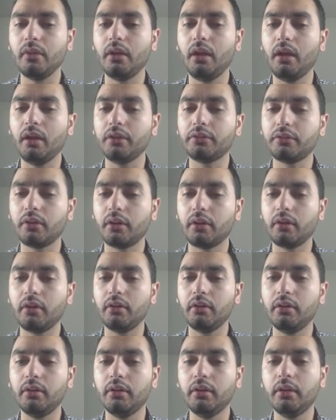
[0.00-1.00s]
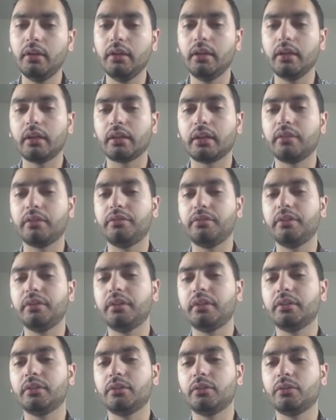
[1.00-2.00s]
عشرة لكن في
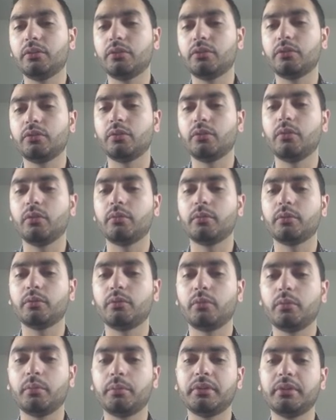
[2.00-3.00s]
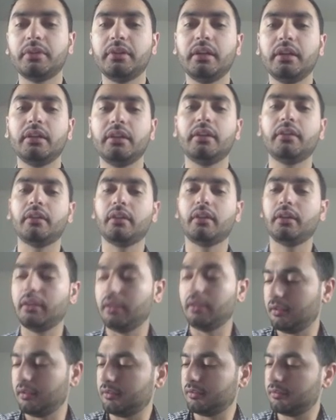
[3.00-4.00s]
تنسوش إنه هون مضروبة 2 إذا
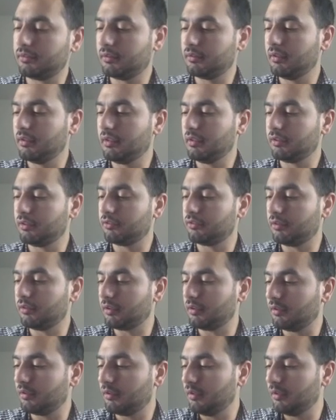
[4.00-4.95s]
إيش عشرين